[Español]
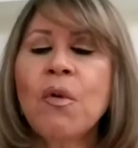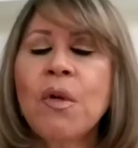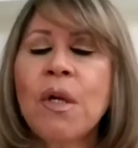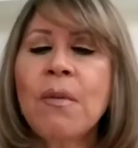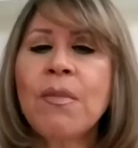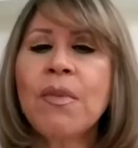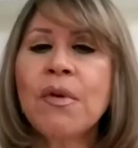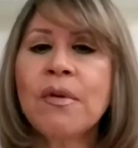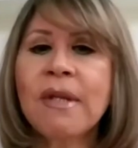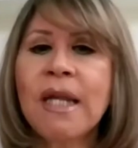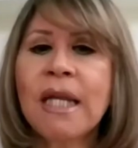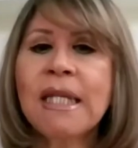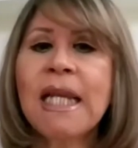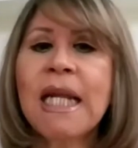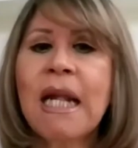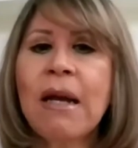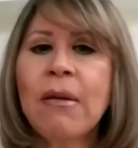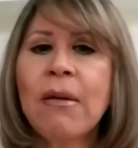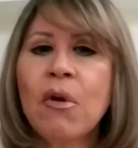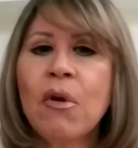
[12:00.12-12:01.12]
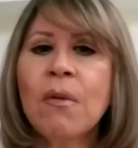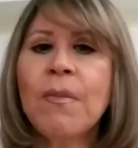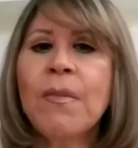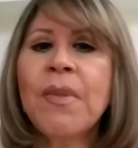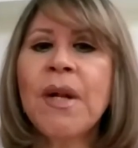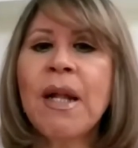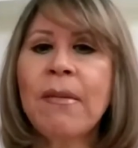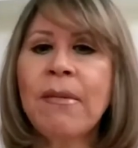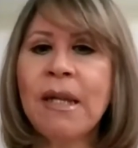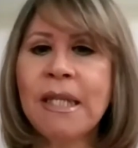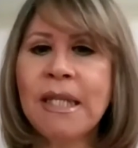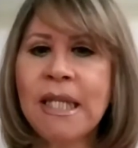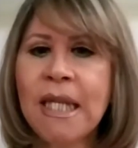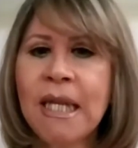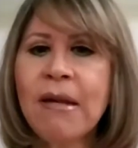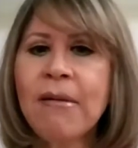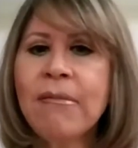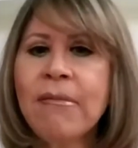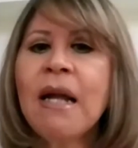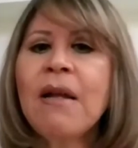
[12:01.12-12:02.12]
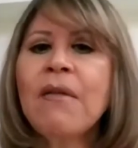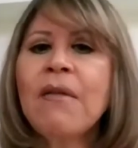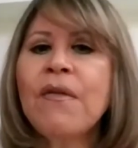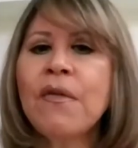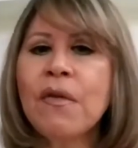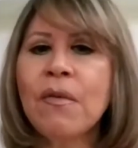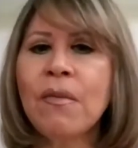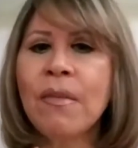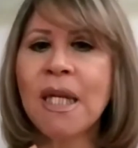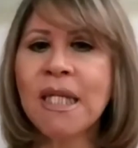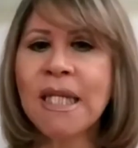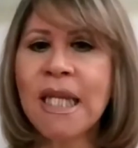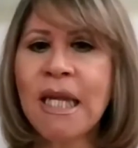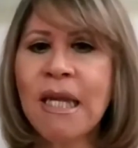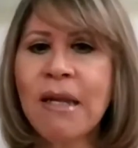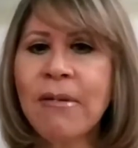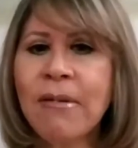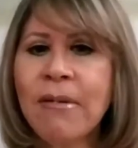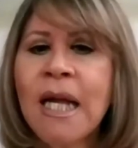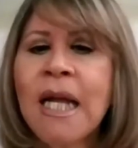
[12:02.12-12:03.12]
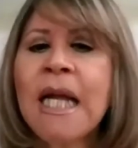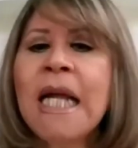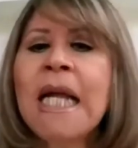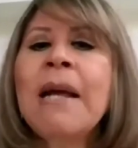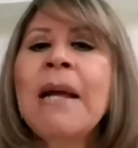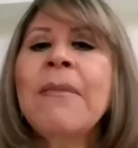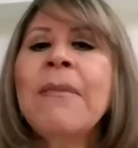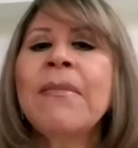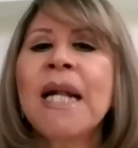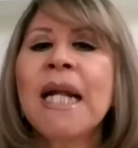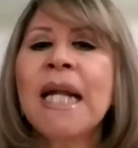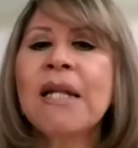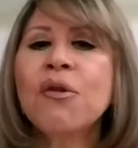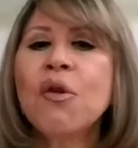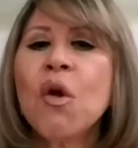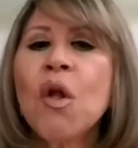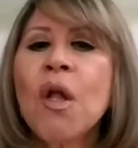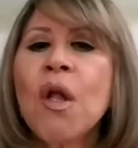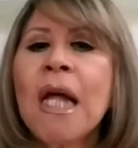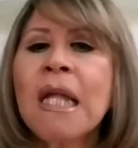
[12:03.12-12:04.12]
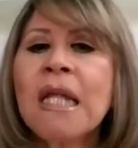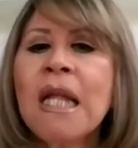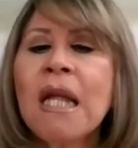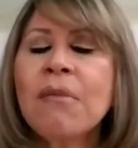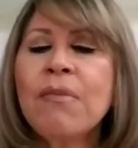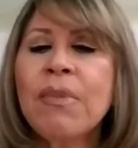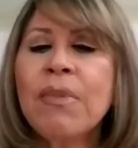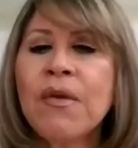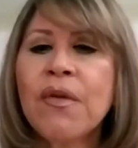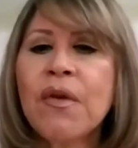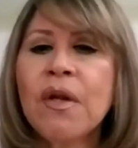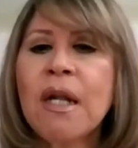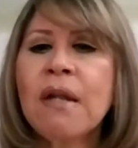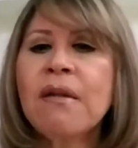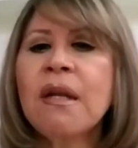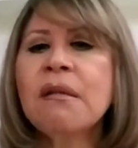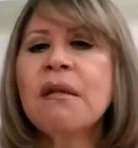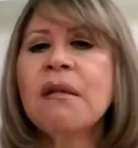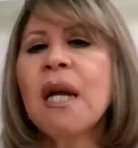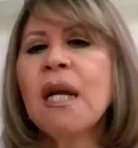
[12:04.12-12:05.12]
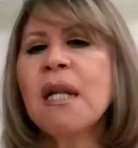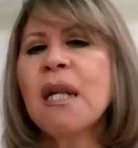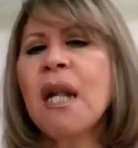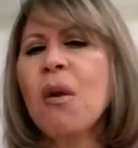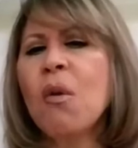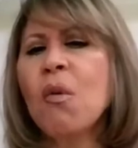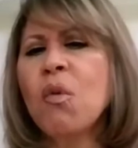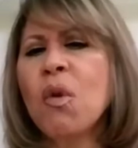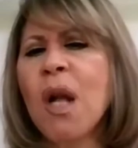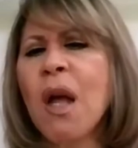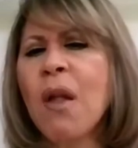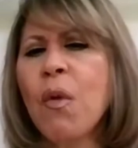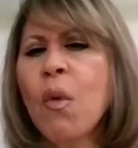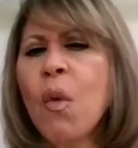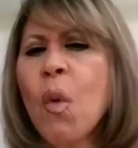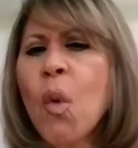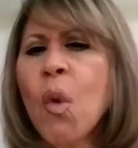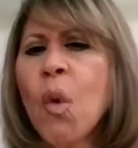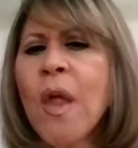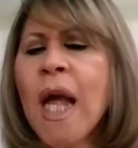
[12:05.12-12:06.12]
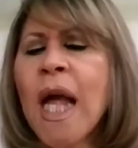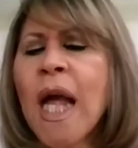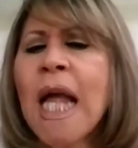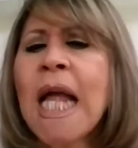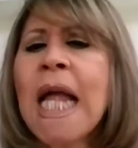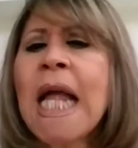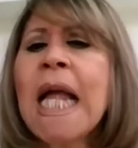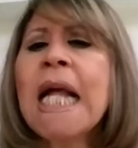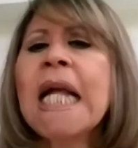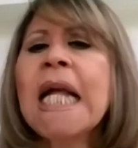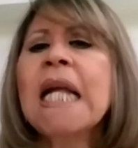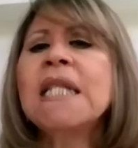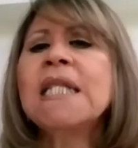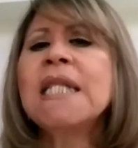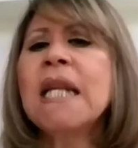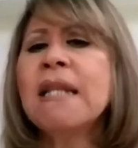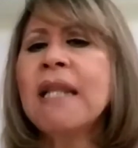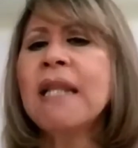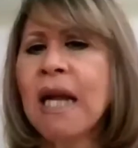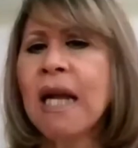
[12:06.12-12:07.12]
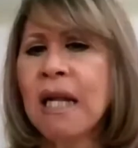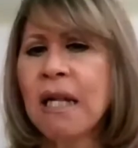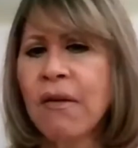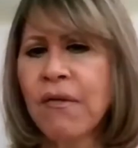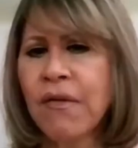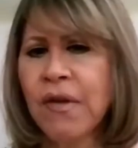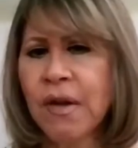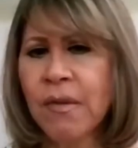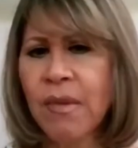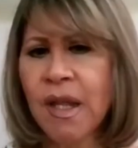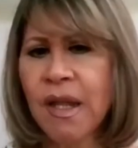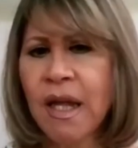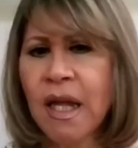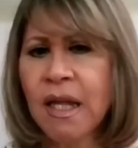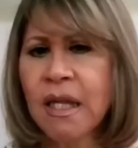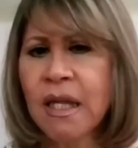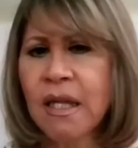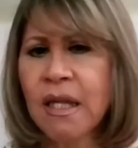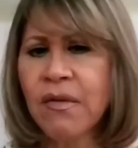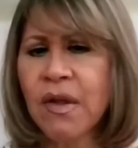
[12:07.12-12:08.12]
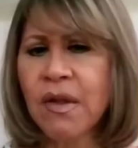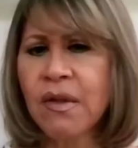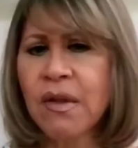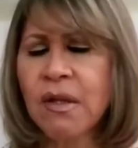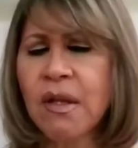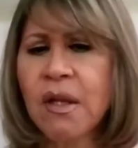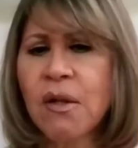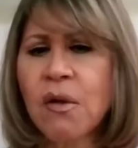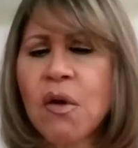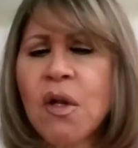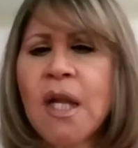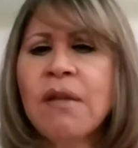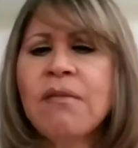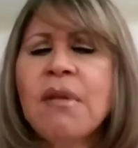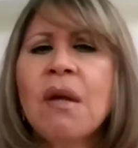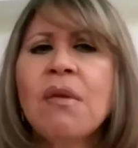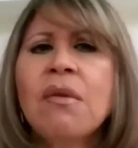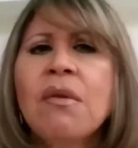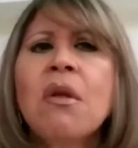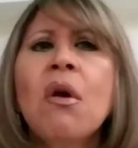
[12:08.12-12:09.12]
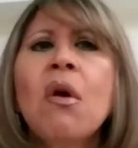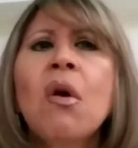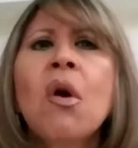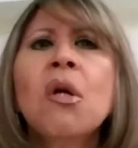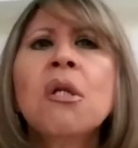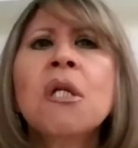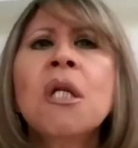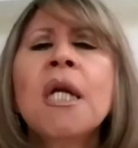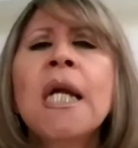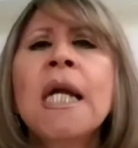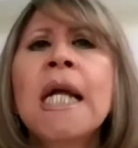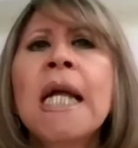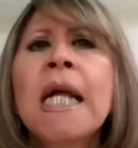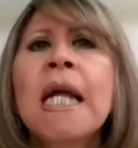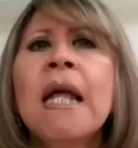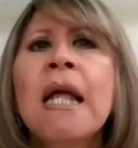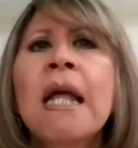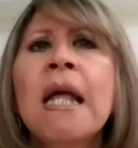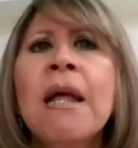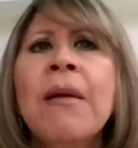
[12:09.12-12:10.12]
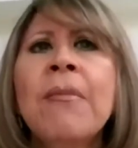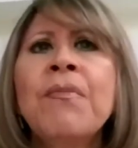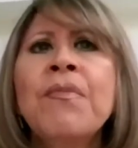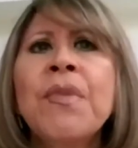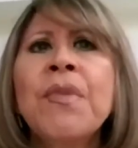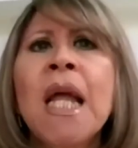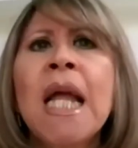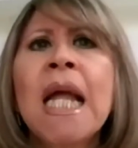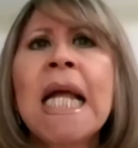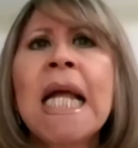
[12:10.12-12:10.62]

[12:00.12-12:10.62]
una importante labor preventiva, y formativa para que todas las personas que tengan alguna duda, que ya tengan la enfermedad y necesiten orientación, eh,